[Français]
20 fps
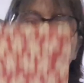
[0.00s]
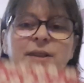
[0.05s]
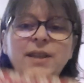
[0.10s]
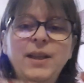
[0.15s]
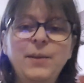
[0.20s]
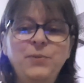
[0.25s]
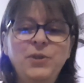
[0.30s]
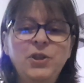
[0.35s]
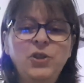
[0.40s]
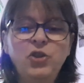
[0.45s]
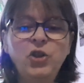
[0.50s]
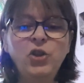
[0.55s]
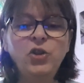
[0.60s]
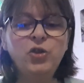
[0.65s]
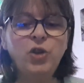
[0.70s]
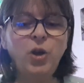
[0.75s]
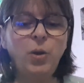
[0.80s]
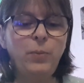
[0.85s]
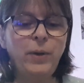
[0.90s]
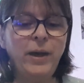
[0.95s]
des petits
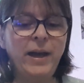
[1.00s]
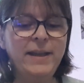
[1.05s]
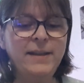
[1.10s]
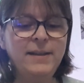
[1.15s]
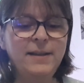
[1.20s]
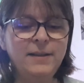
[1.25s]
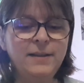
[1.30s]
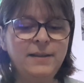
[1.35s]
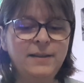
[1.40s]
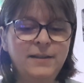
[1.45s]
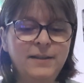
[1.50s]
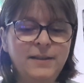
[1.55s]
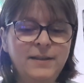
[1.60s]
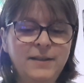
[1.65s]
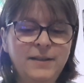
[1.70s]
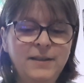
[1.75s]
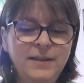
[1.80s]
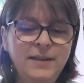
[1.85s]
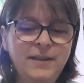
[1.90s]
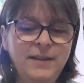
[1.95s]
gingerbread,
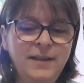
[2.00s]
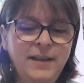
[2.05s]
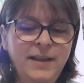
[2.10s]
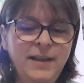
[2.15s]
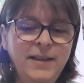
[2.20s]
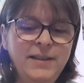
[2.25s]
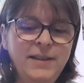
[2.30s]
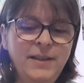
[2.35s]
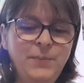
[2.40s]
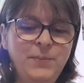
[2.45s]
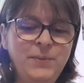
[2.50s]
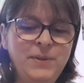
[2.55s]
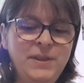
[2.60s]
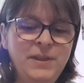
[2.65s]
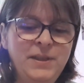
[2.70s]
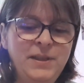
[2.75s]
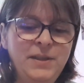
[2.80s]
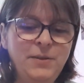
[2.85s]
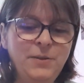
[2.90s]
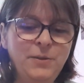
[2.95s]
des
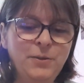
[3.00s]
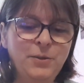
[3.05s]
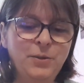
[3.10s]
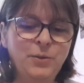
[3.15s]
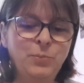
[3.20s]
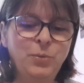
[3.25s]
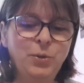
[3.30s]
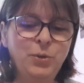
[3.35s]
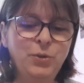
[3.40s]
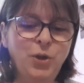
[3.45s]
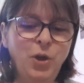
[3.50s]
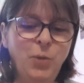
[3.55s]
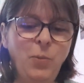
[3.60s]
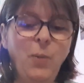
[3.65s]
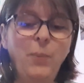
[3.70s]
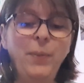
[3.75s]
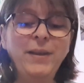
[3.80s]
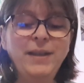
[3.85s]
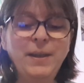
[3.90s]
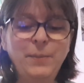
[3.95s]
petits euh, bonhommes
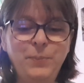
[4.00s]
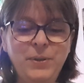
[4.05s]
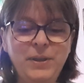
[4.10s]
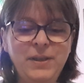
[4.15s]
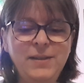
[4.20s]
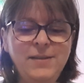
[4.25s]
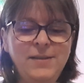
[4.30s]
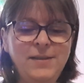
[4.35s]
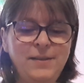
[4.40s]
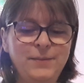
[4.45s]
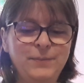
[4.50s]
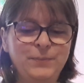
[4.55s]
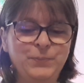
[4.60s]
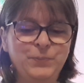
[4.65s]
en pain d'épices.